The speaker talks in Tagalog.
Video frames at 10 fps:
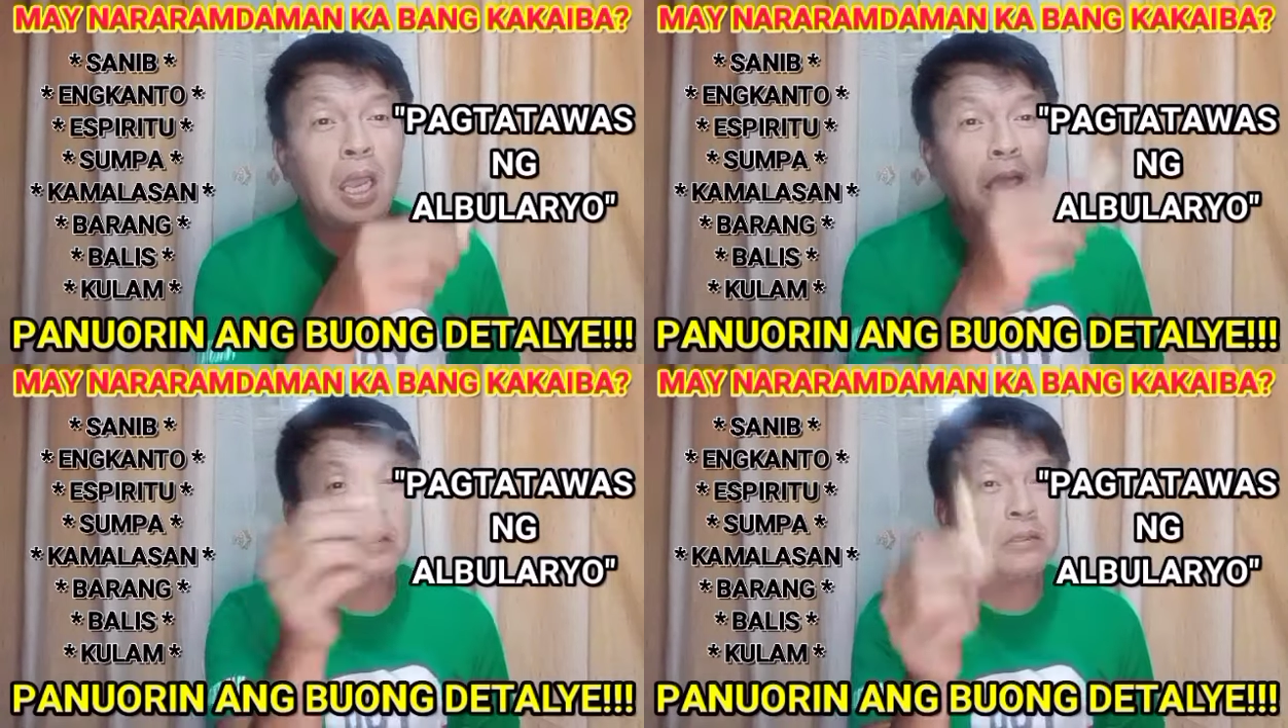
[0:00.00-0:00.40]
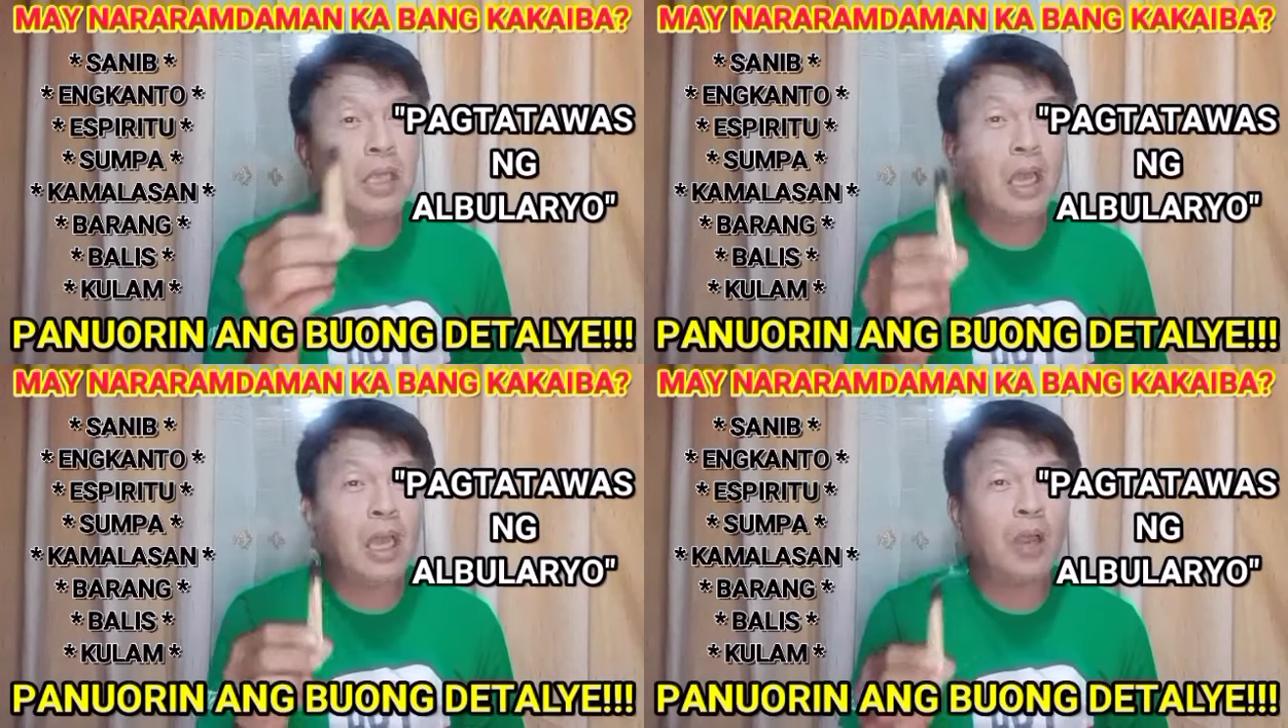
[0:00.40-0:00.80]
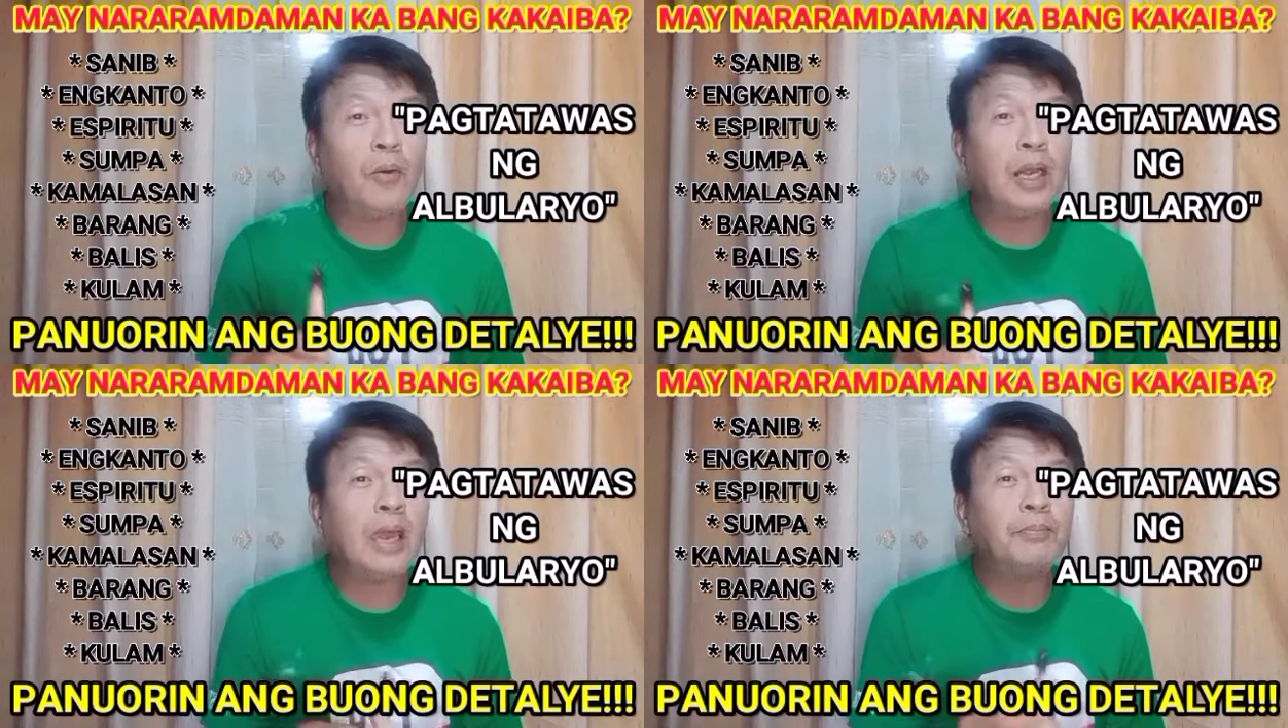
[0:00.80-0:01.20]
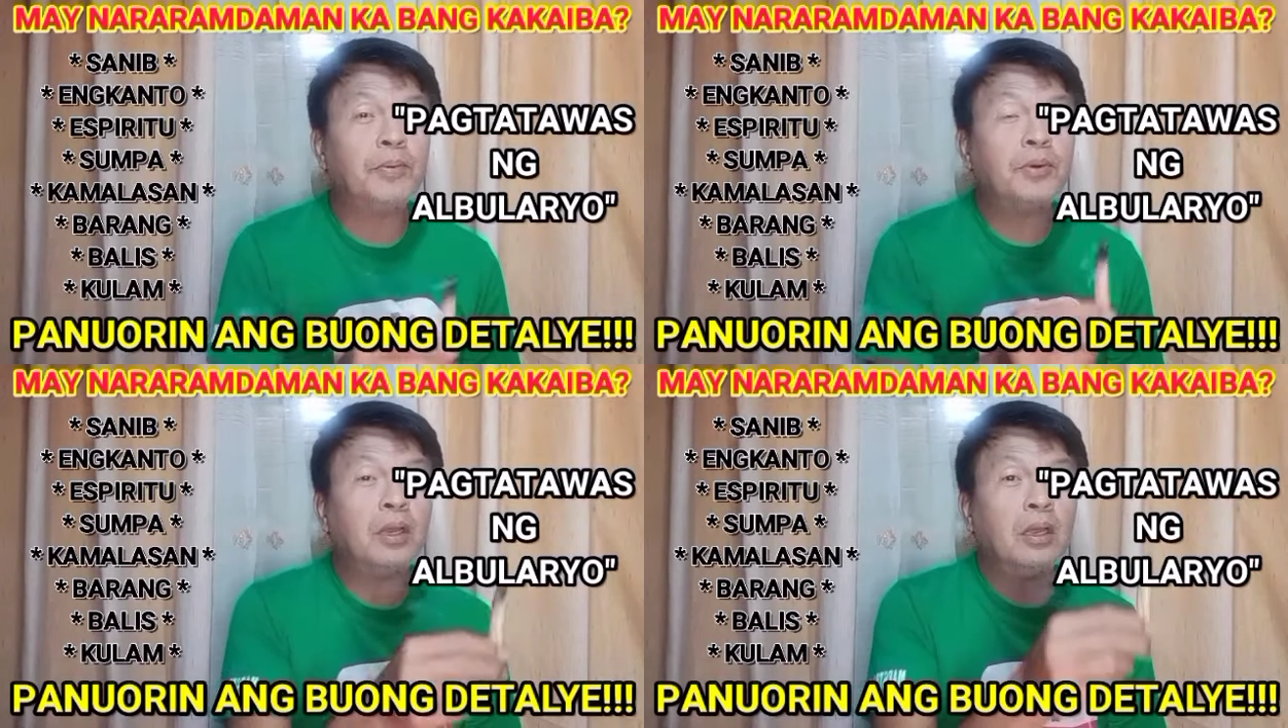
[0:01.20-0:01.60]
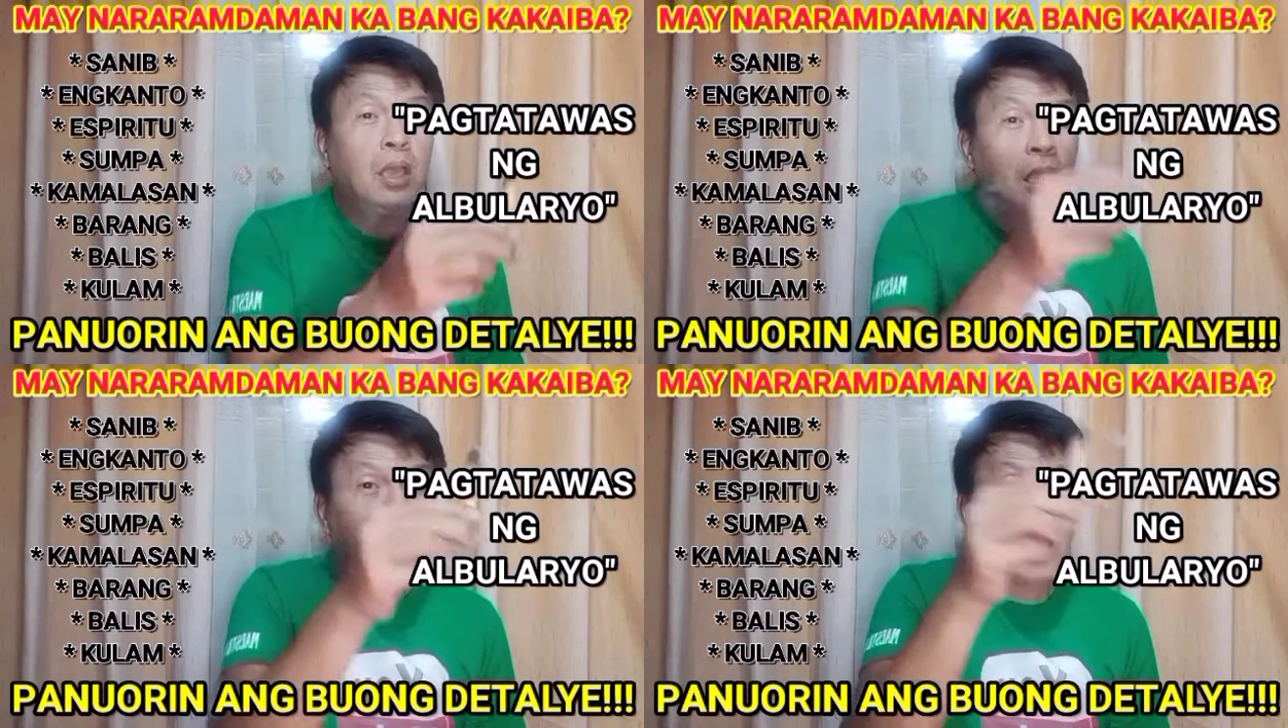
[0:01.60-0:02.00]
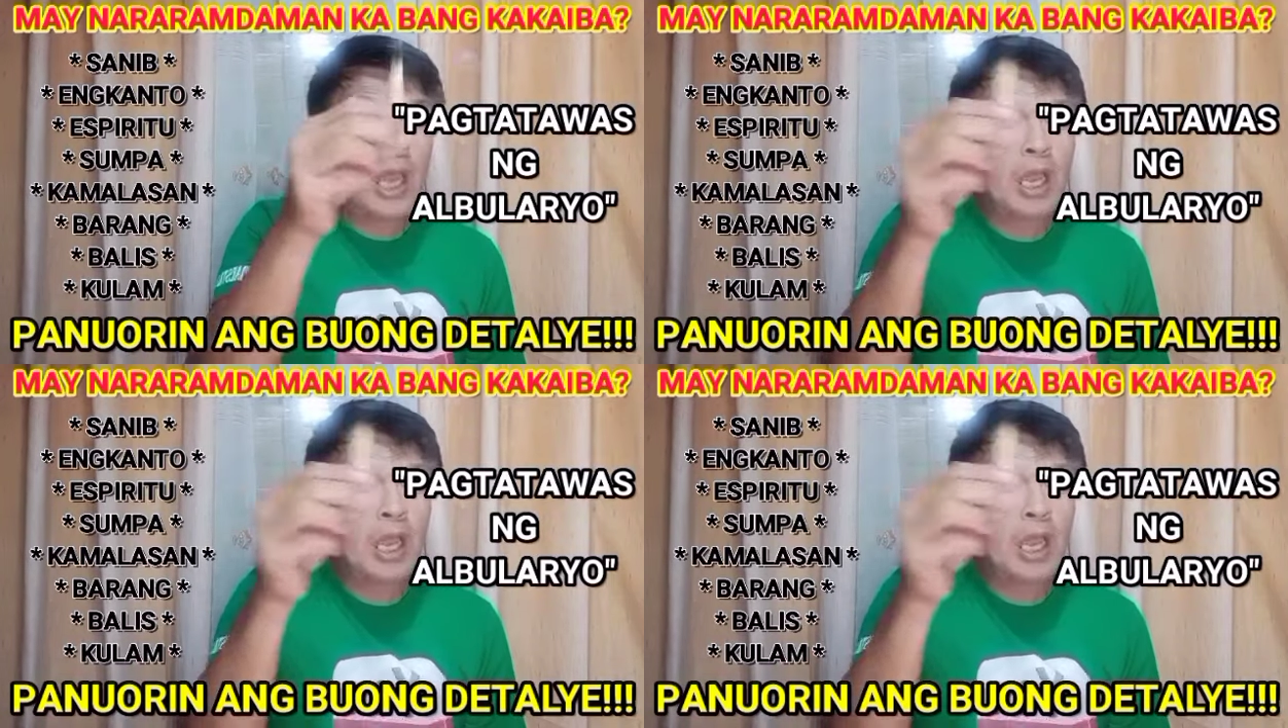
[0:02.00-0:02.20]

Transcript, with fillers: po at nakakawala po ng